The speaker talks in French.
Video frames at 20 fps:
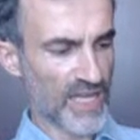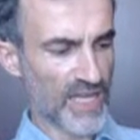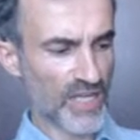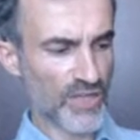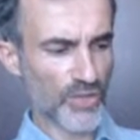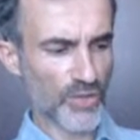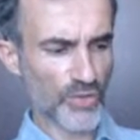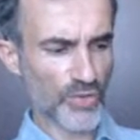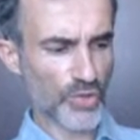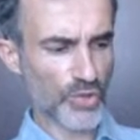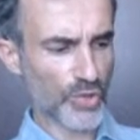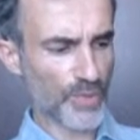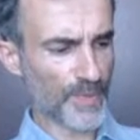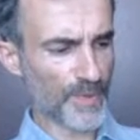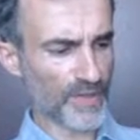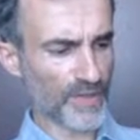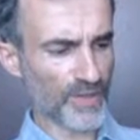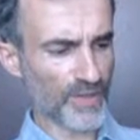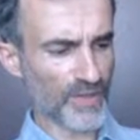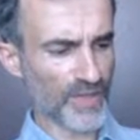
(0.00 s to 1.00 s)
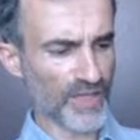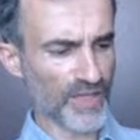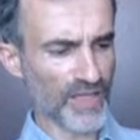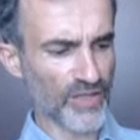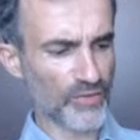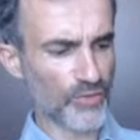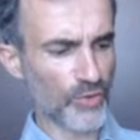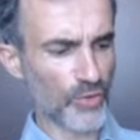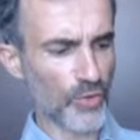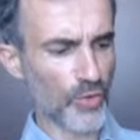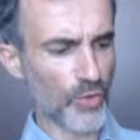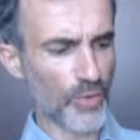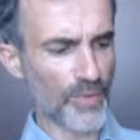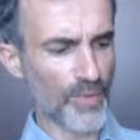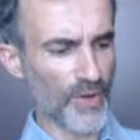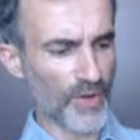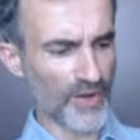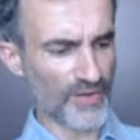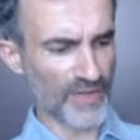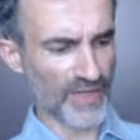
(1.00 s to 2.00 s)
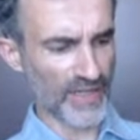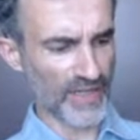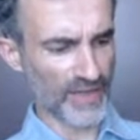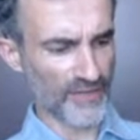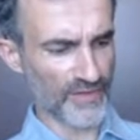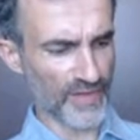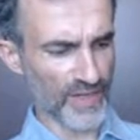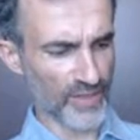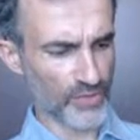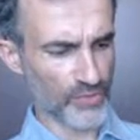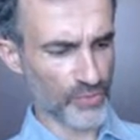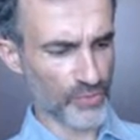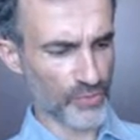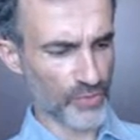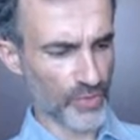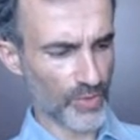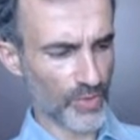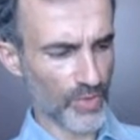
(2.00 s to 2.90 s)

Ils n'ont cependant rien de commun avec la vertu.